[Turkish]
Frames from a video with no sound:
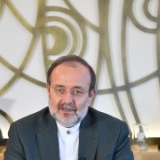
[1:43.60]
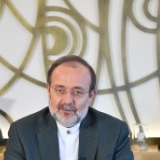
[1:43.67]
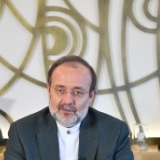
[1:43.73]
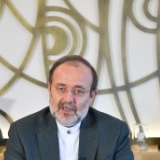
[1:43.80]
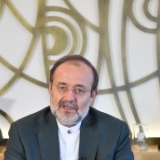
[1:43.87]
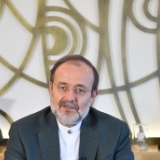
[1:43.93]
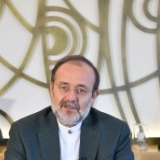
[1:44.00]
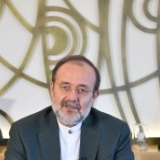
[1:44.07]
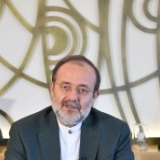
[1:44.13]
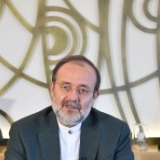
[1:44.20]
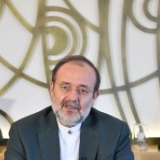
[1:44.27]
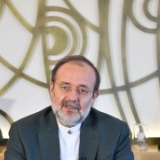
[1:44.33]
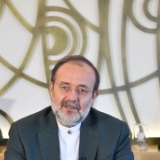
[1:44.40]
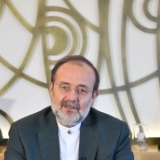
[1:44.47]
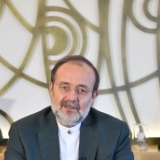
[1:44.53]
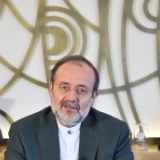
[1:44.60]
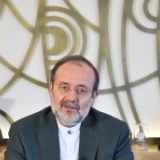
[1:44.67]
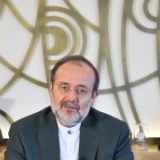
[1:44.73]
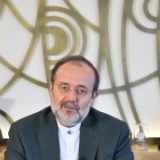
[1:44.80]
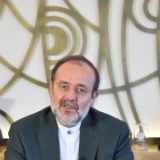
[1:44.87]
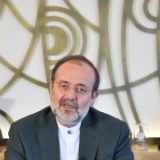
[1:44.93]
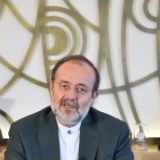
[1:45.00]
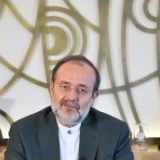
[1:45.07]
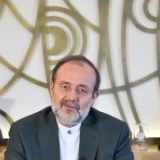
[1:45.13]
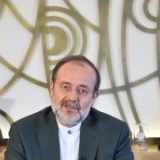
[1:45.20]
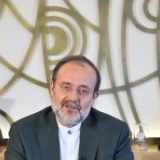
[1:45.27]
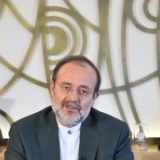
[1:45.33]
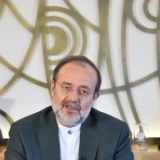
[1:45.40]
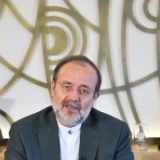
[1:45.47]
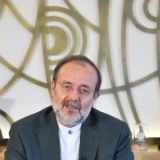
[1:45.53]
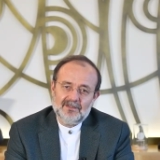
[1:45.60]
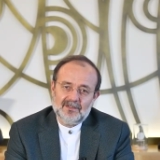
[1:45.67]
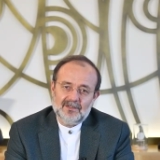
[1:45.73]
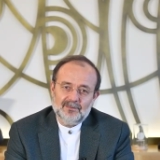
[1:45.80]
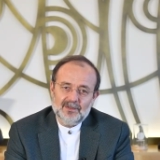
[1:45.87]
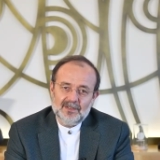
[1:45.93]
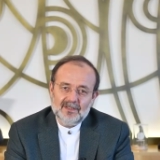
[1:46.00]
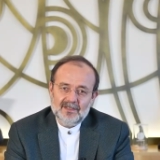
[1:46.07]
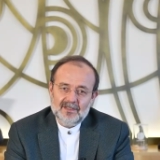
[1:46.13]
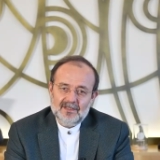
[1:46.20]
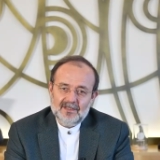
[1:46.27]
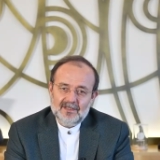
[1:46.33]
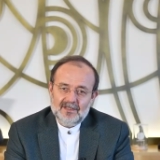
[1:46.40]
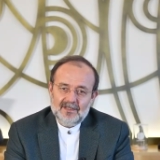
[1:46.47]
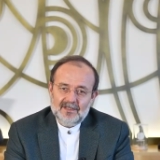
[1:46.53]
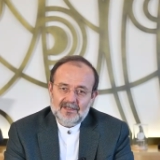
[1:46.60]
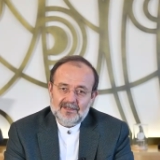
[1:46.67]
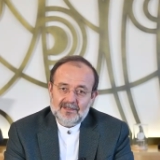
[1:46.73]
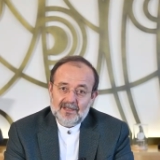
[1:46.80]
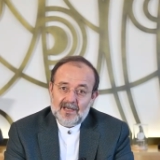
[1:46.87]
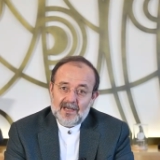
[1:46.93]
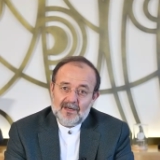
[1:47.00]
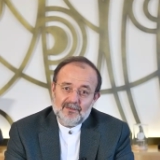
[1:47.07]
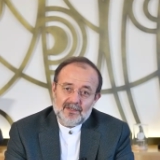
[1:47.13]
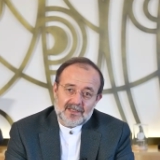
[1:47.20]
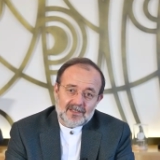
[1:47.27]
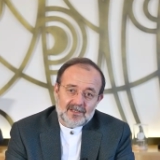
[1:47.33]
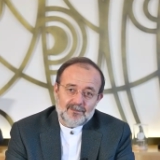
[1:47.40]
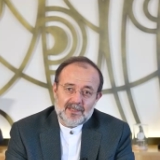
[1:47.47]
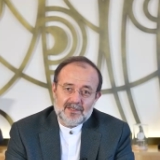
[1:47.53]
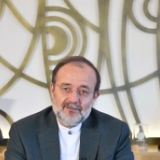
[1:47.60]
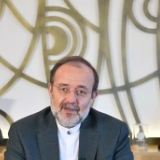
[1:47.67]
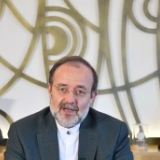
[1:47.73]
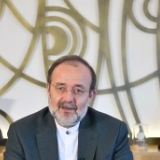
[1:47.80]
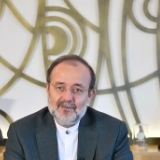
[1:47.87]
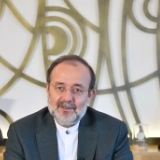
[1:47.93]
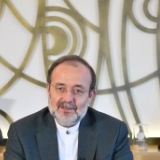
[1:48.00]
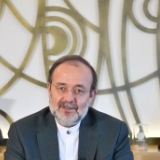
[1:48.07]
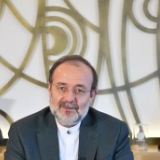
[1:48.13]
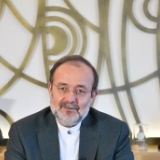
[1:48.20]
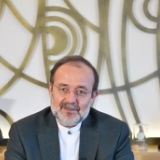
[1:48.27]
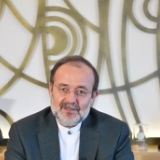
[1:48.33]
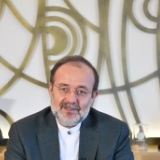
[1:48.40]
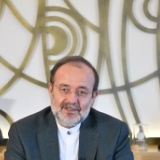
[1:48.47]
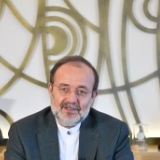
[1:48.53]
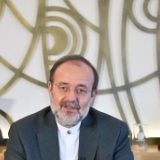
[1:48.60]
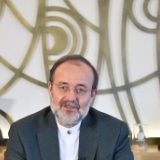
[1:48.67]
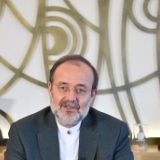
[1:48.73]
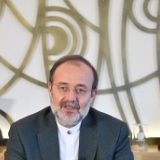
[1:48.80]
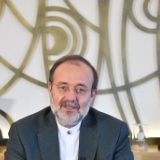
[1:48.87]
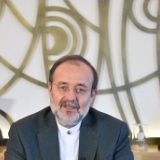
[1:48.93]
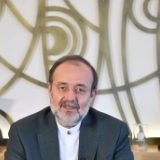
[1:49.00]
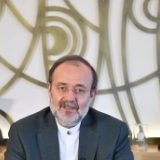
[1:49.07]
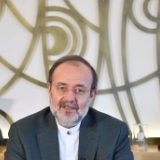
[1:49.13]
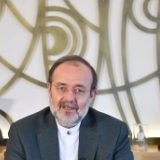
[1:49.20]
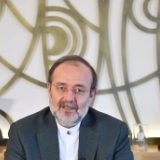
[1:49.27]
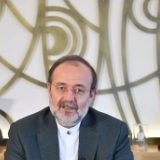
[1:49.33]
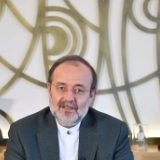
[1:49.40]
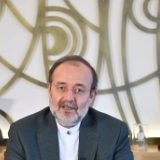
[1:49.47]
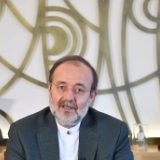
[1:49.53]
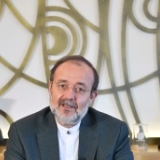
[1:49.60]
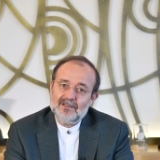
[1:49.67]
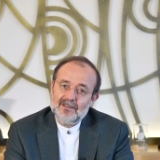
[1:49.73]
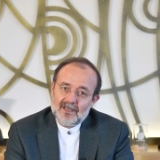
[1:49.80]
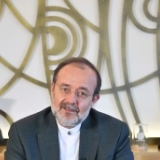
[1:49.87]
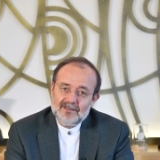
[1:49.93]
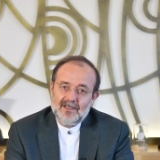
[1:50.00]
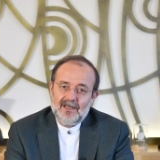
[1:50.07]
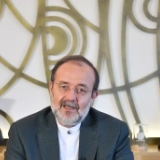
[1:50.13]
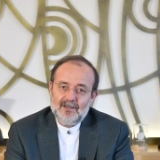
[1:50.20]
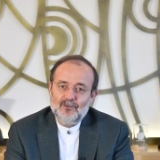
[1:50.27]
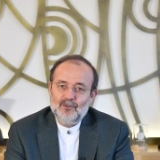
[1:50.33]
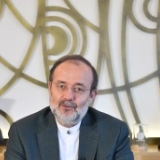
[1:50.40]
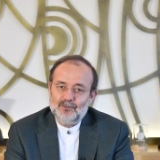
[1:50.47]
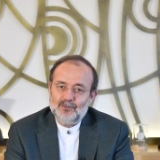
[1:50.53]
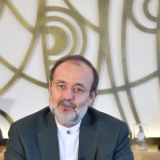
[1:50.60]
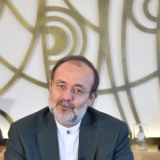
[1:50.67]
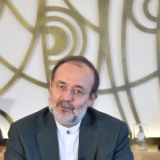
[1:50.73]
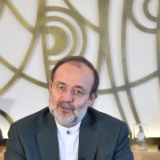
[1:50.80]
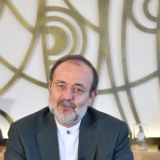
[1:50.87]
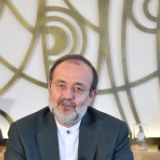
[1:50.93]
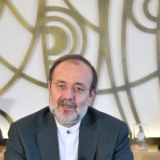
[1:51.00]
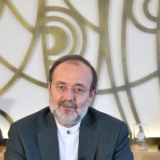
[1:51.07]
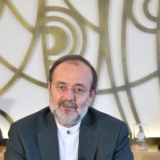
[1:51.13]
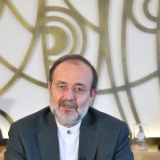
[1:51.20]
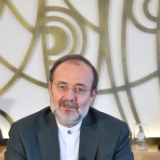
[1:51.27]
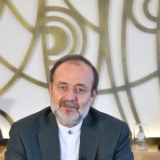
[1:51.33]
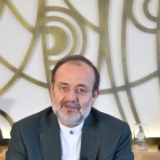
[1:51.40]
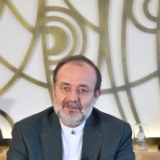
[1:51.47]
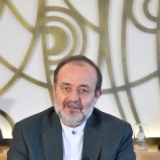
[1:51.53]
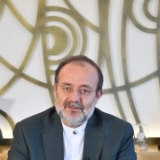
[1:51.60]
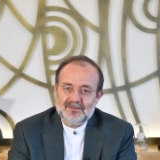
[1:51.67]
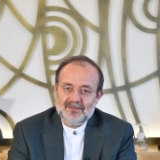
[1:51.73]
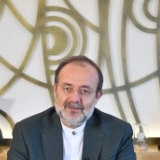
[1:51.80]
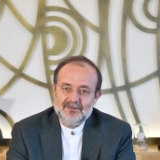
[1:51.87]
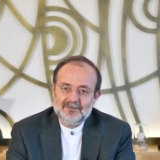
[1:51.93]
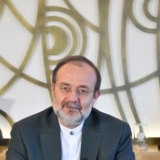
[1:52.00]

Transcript: Bazen de bir nefes sıhhat gibi değer ve kıymet vermediğimiz nice şeyin ne kadar değerli olduğunu göstermek içindir.